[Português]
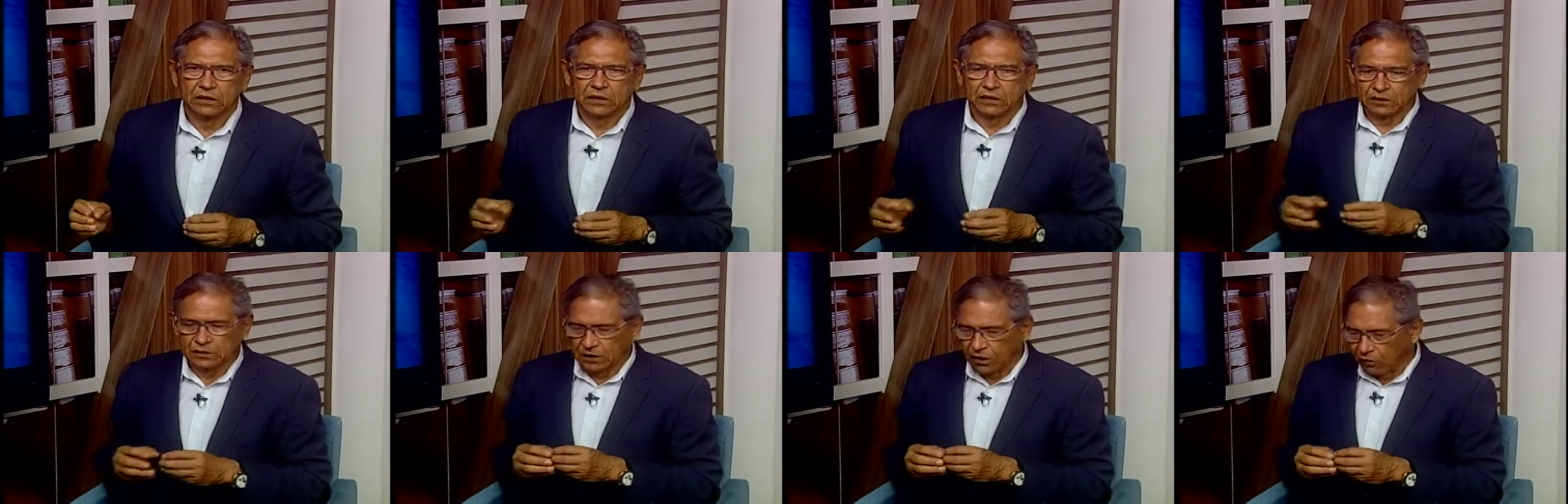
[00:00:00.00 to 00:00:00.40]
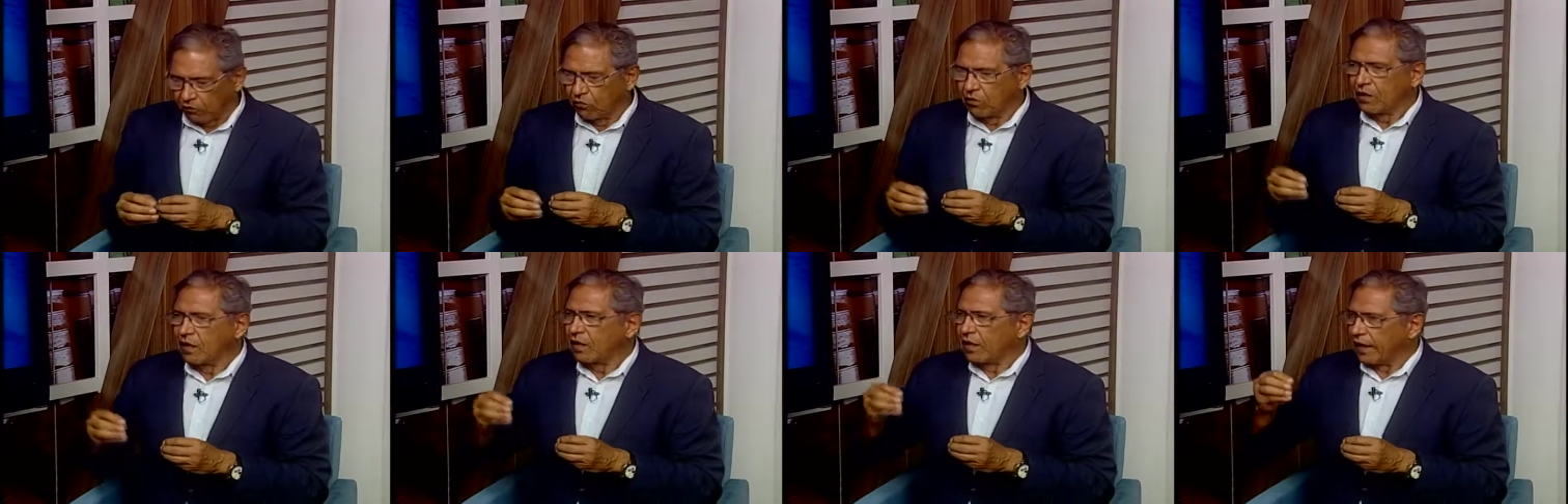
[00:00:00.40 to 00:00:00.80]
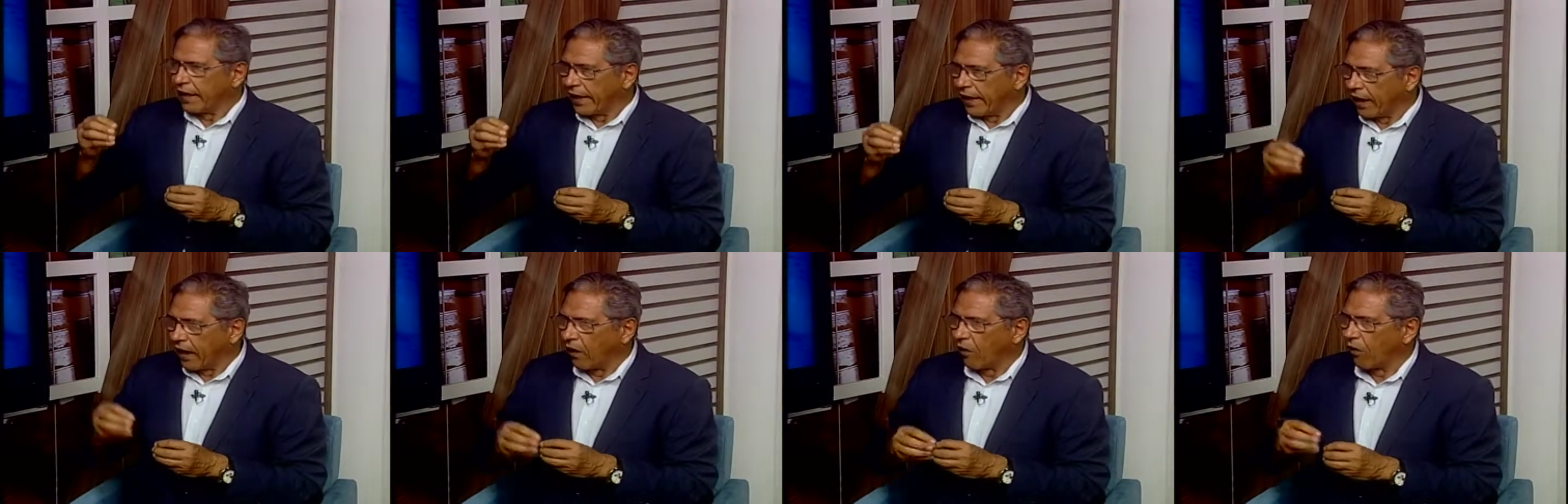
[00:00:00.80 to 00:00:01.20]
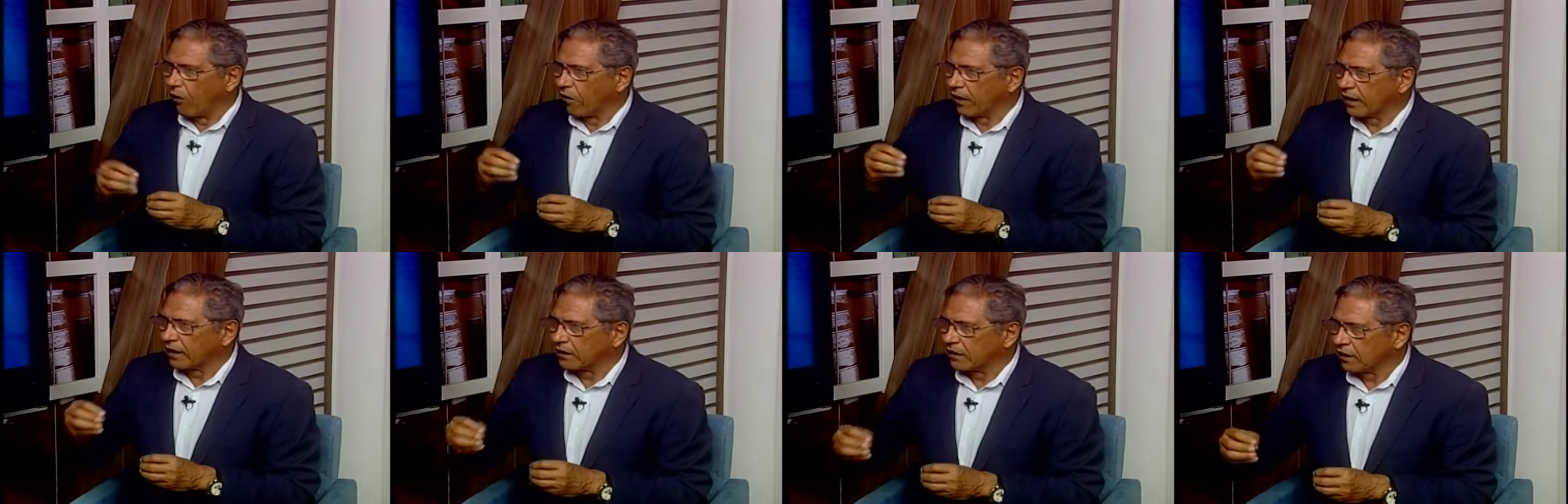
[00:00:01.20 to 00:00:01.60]
Então, é a
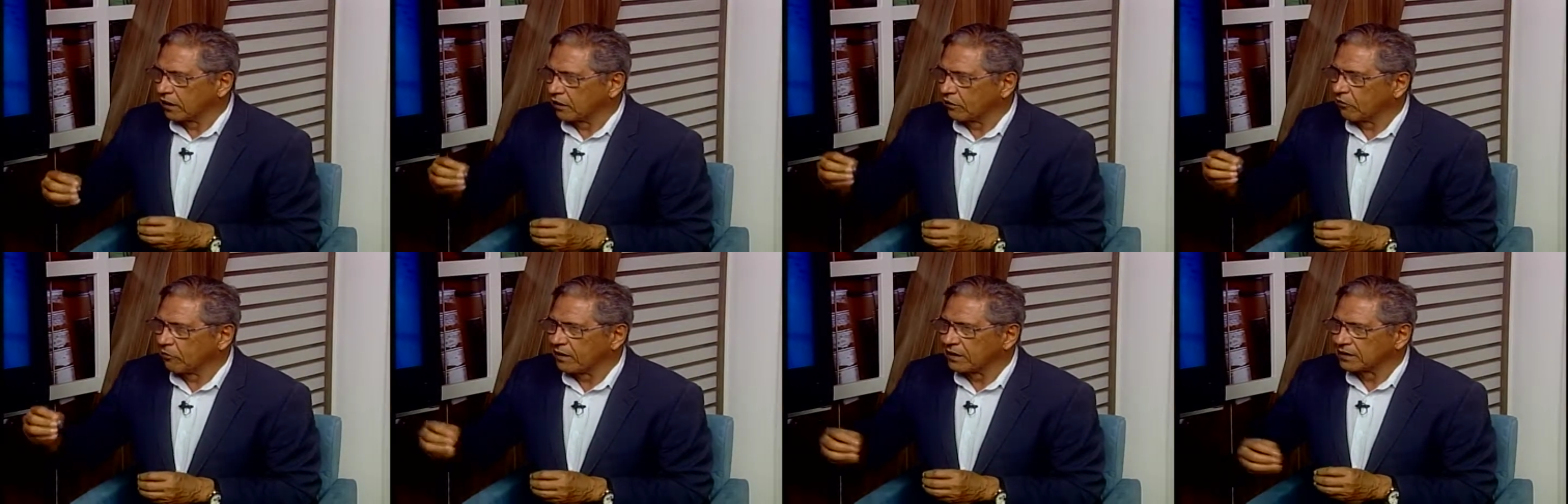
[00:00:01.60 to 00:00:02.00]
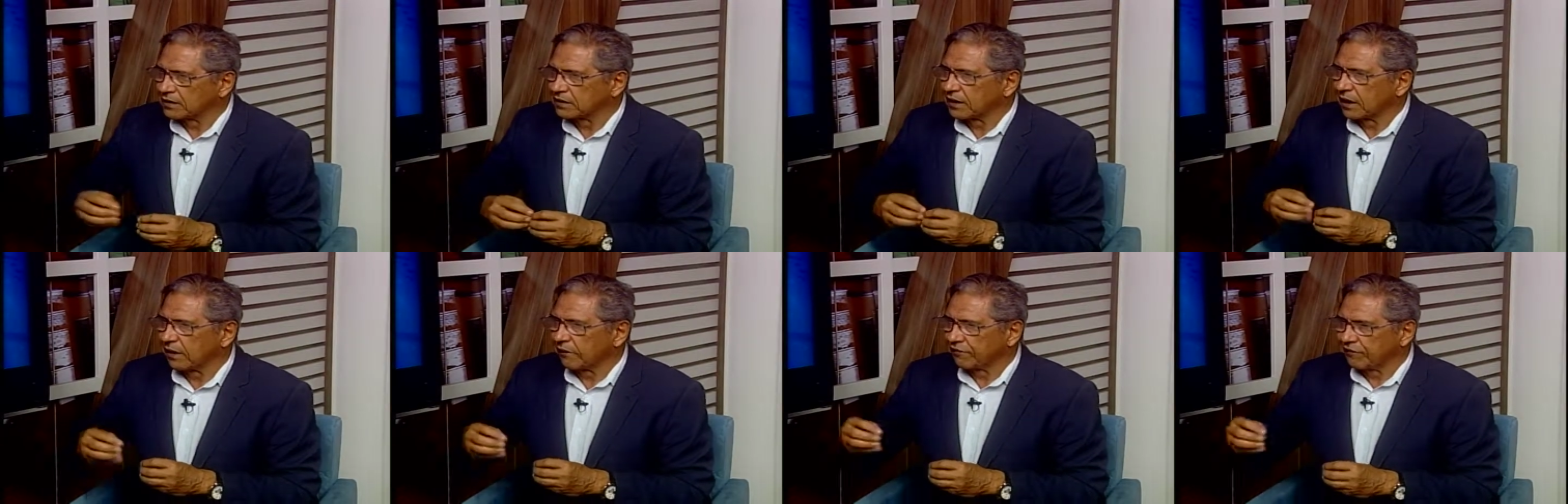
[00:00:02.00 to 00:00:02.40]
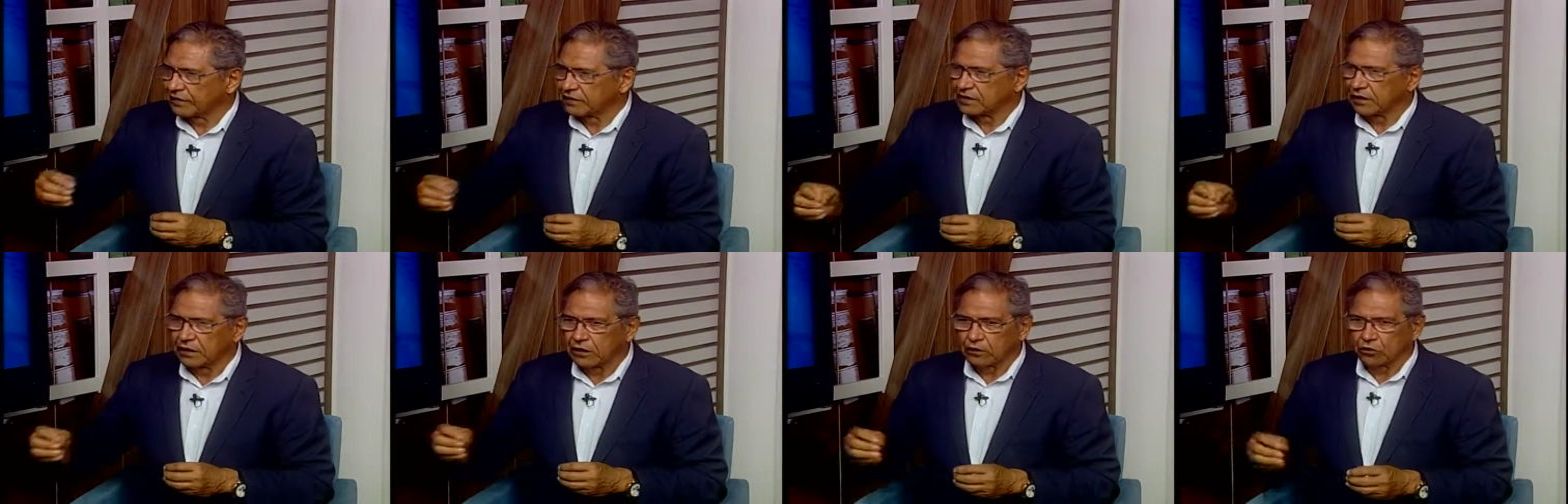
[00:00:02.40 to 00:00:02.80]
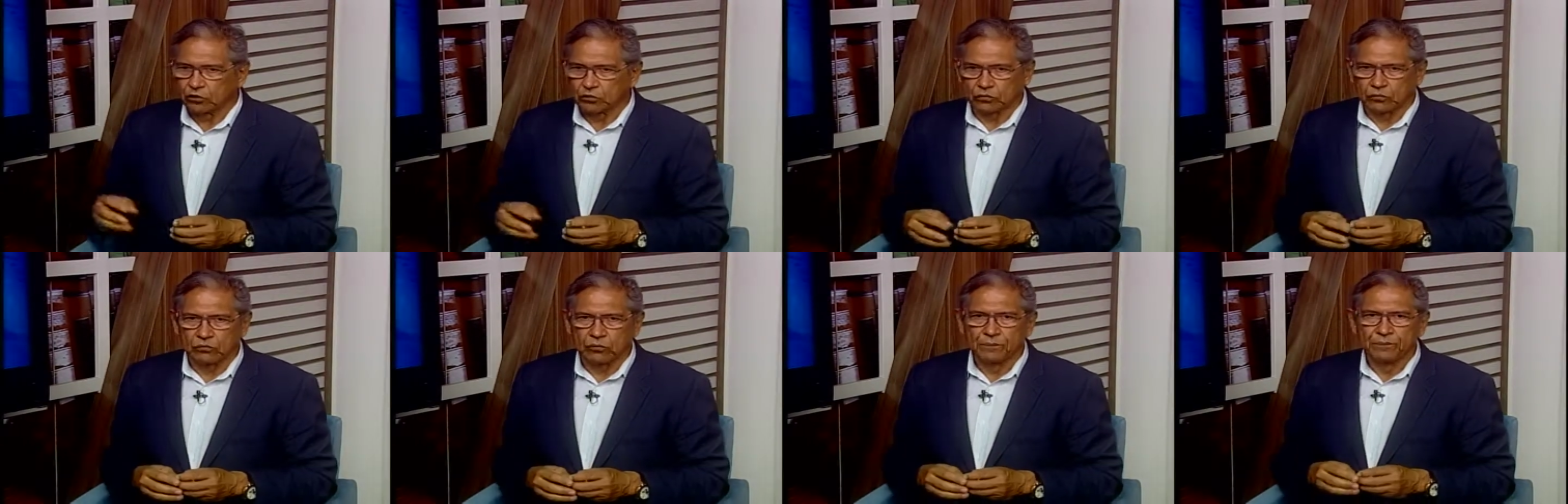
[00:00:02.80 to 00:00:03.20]
hora de começar a fazer
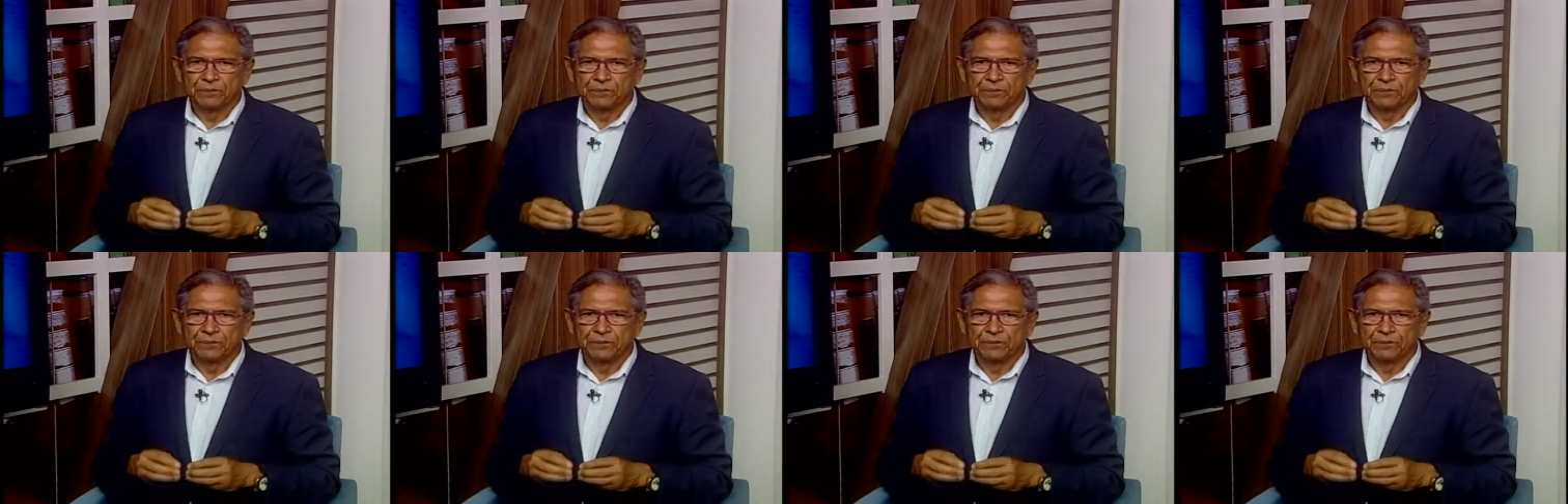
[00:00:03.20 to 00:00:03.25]
isso.